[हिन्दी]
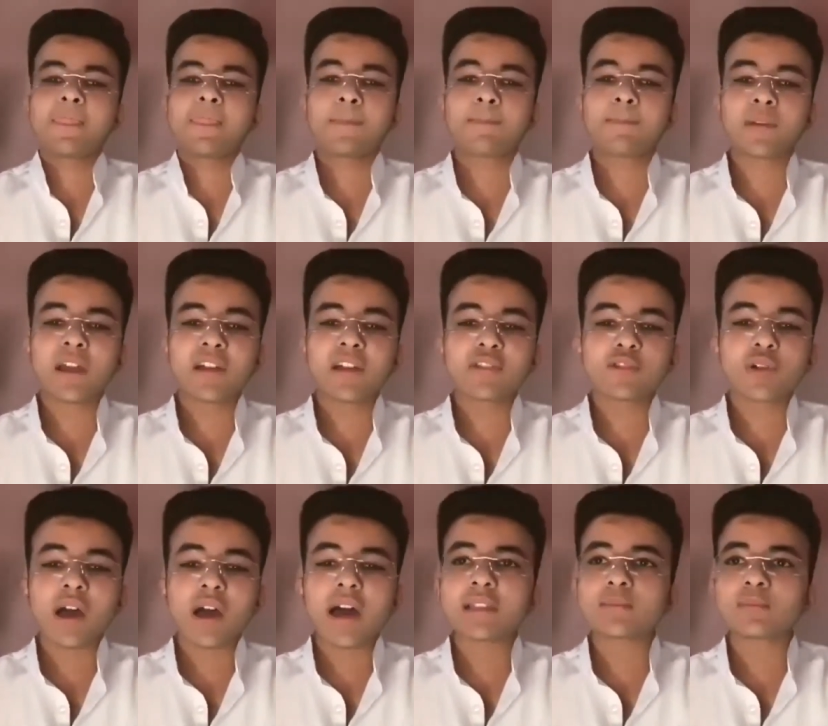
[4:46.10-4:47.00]
अपना जो
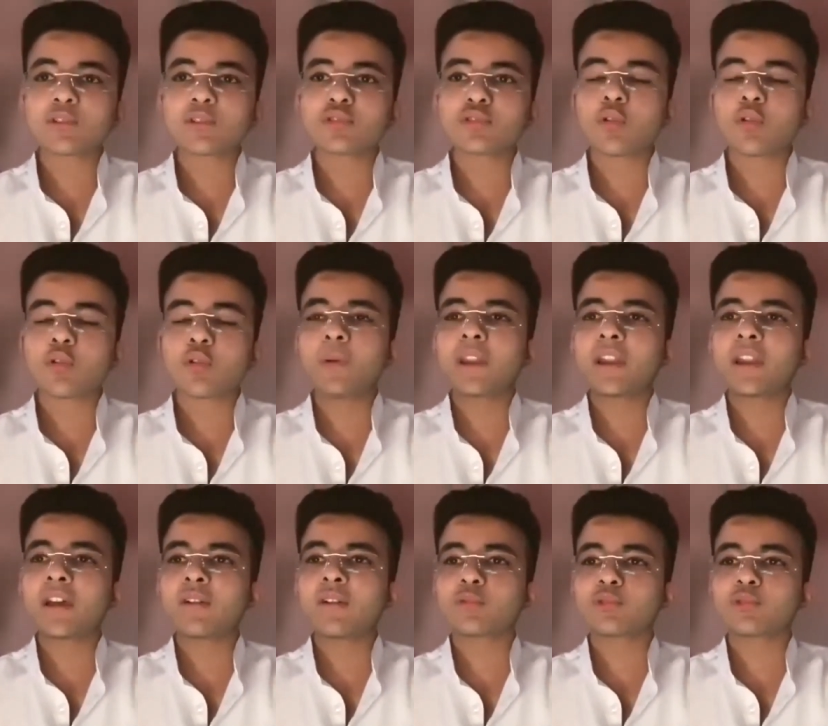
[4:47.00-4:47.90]
आत्मस्वरूप है
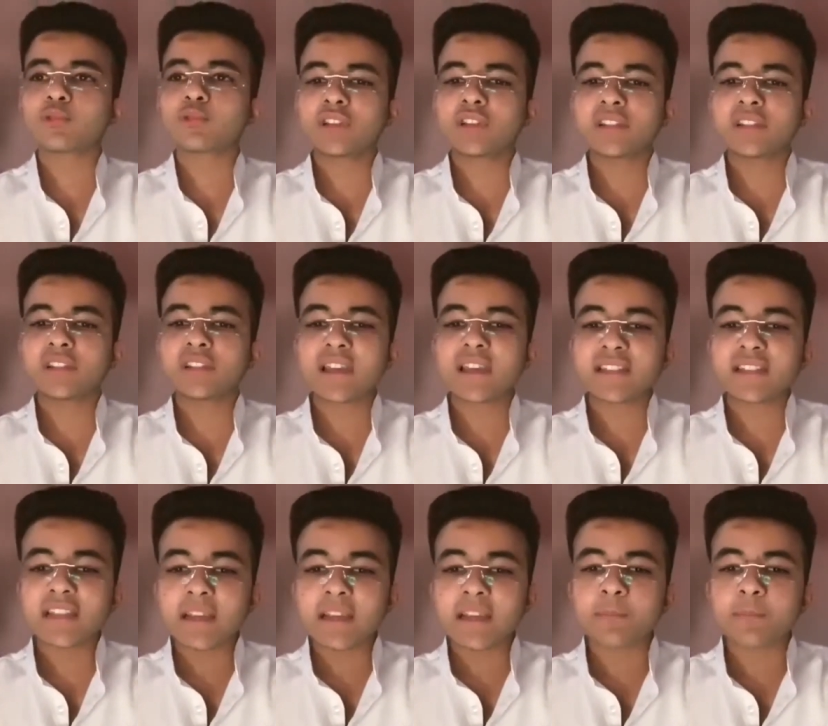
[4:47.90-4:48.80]
ना उसकी
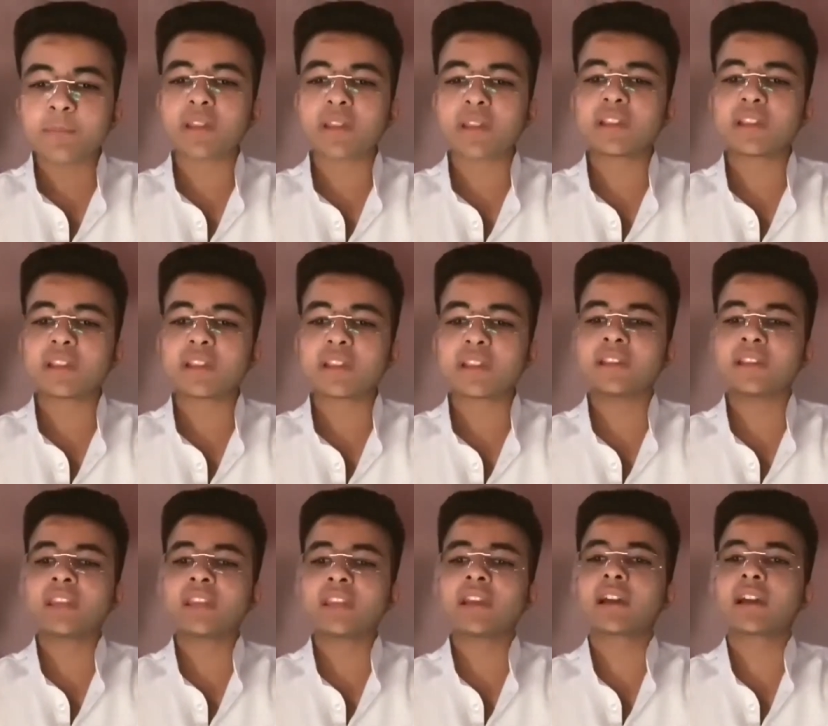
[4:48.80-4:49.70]
जैसे हम
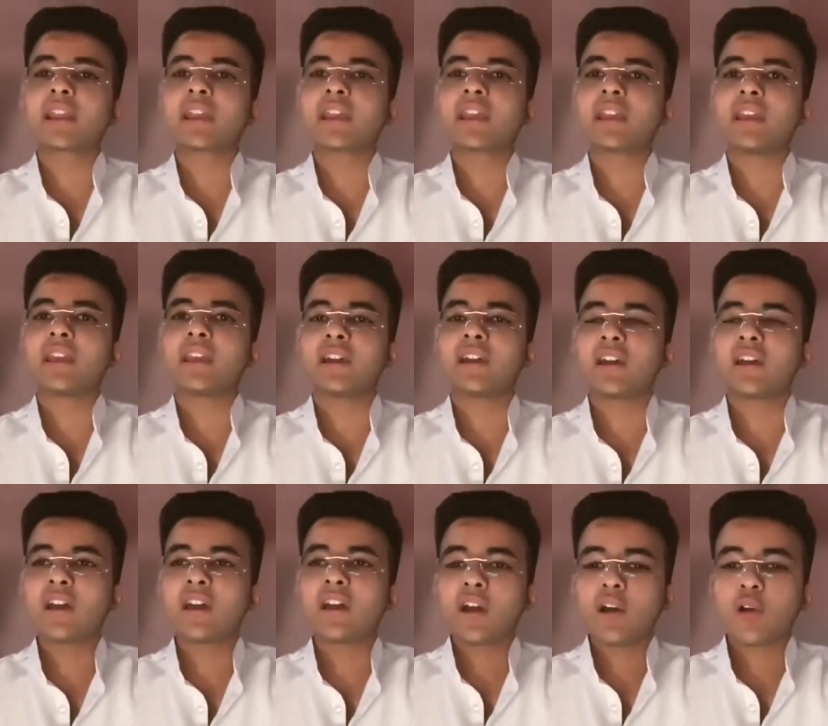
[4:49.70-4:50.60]
प्रतीति करेंगे
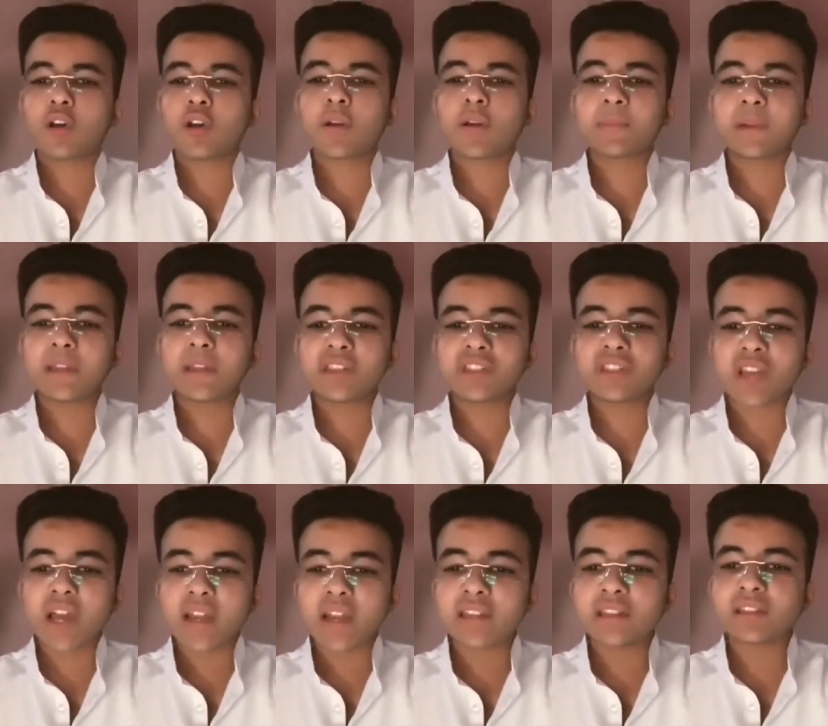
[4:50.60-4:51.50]
और अपने
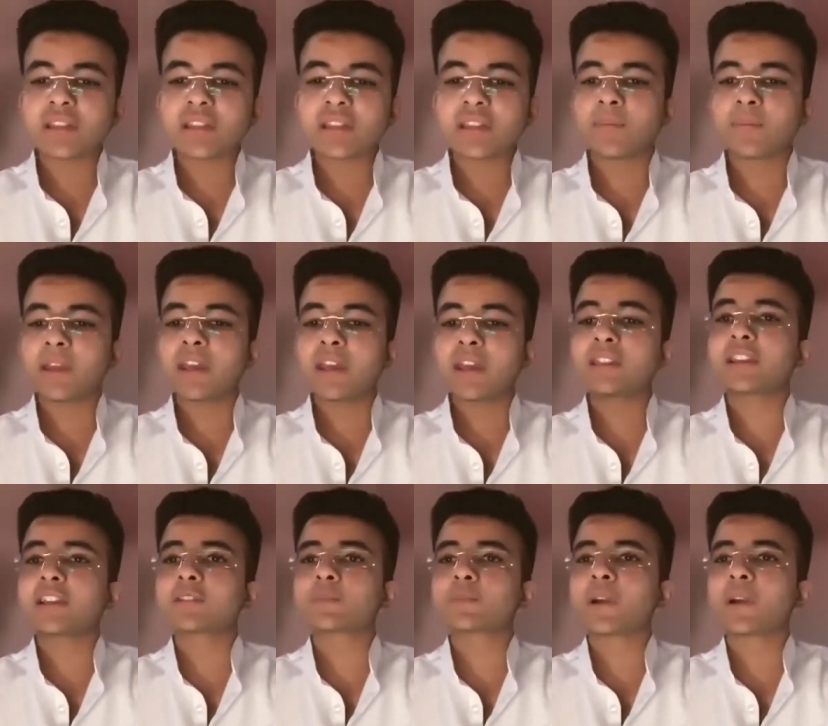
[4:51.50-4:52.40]
चारित्र
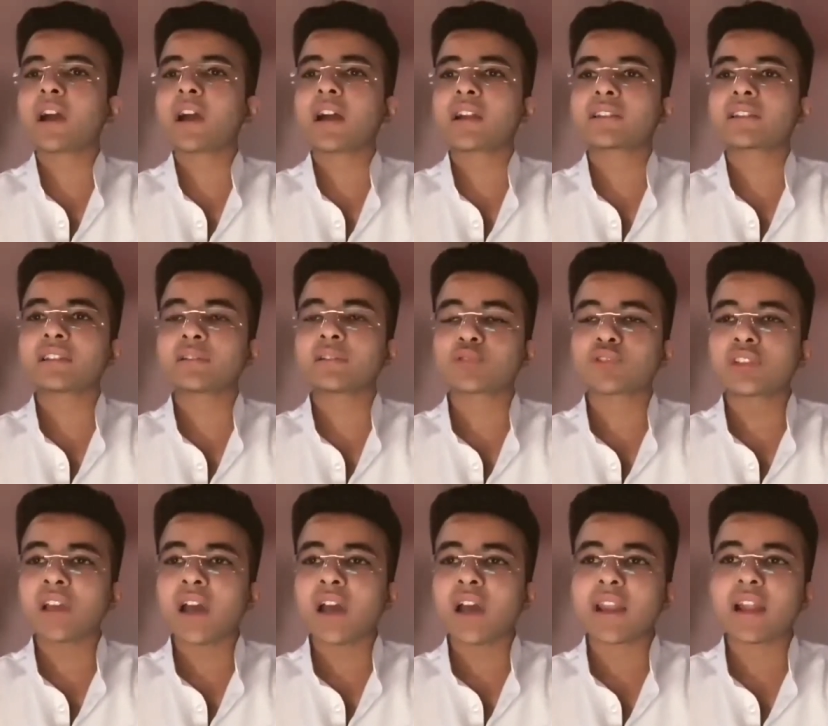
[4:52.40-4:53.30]
में दस प्रकार से
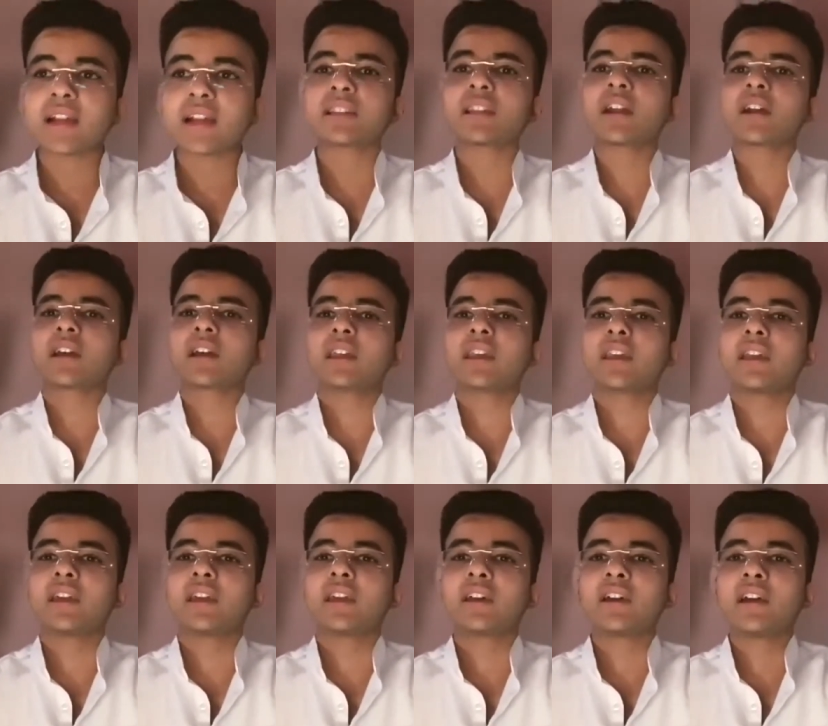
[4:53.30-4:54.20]
उसकी आराधना
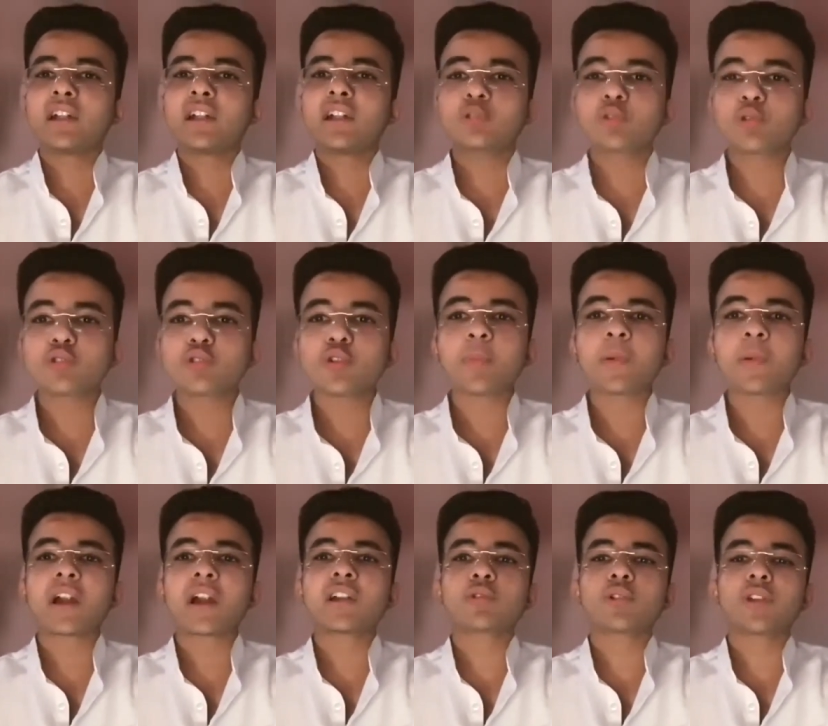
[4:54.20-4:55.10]
करेंगे तो जो
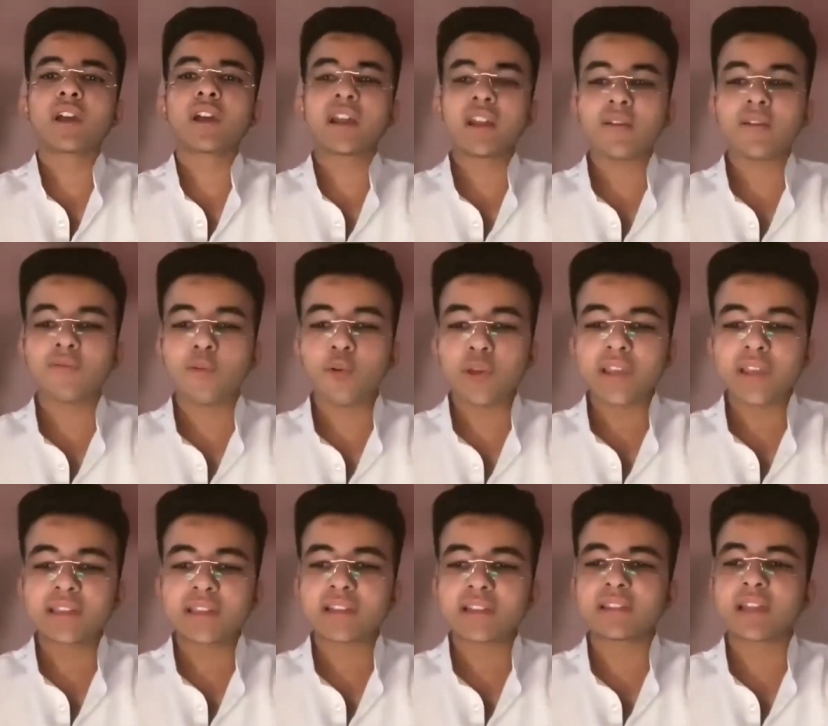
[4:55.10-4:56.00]
प्रकट होएगा ना वो ये
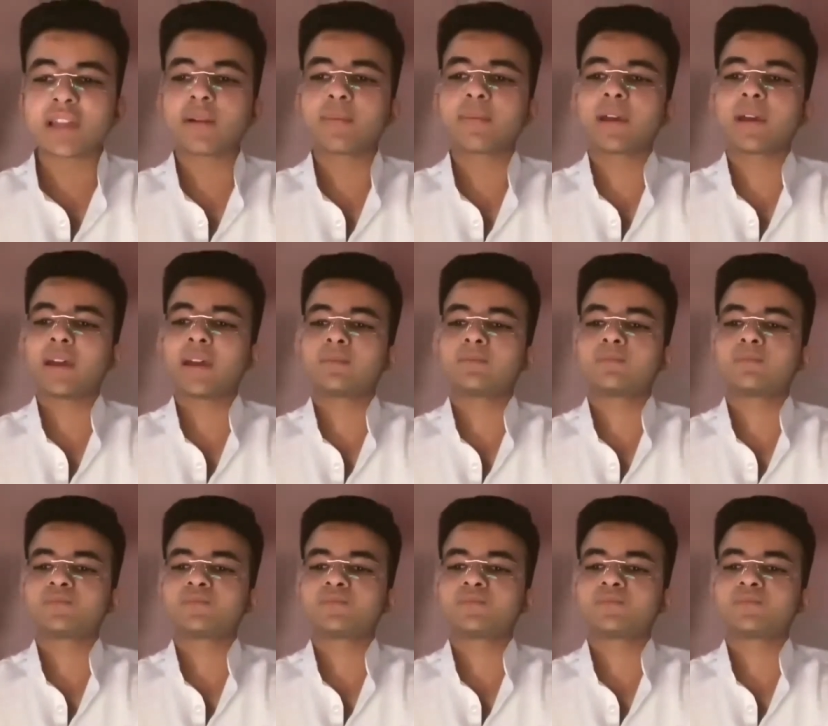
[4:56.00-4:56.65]
दस धर्म है